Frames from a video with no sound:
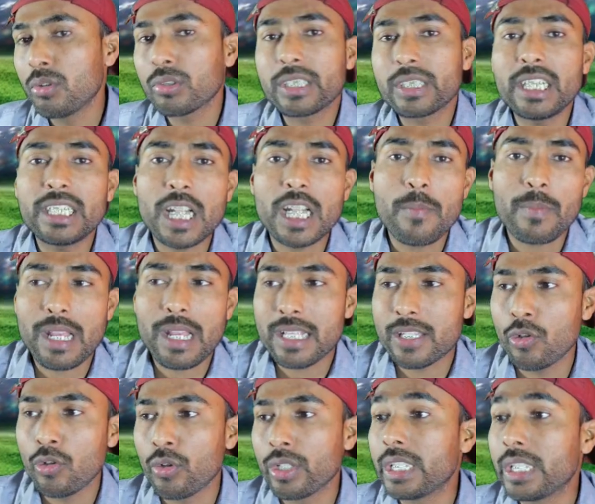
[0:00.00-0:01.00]
उसकी टीम
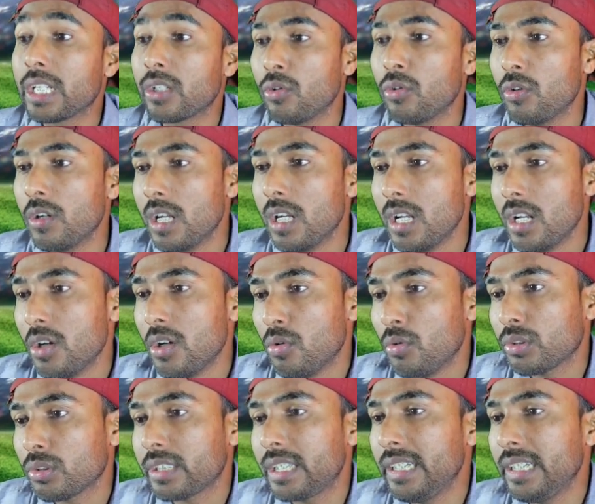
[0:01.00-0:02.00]
कैसी होगी देख लो
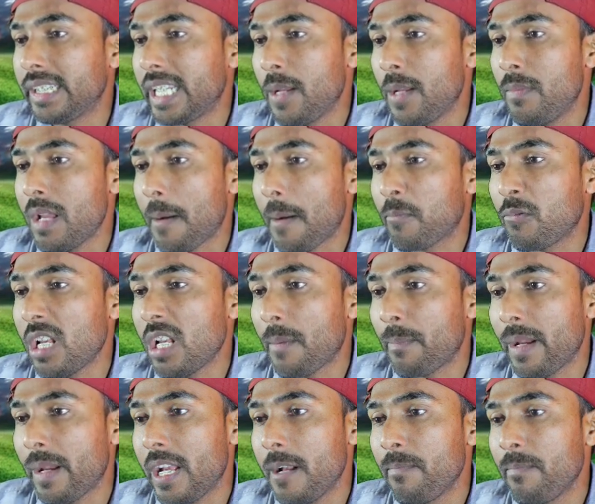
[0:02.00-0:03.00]
उसकी टीम में आपको
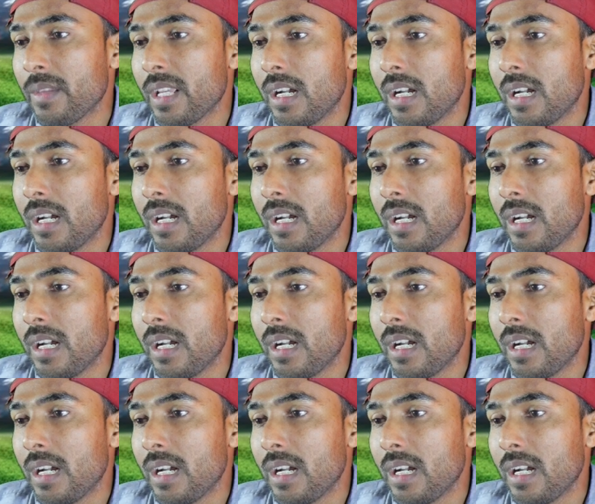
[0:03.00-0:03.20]
यहाँ पे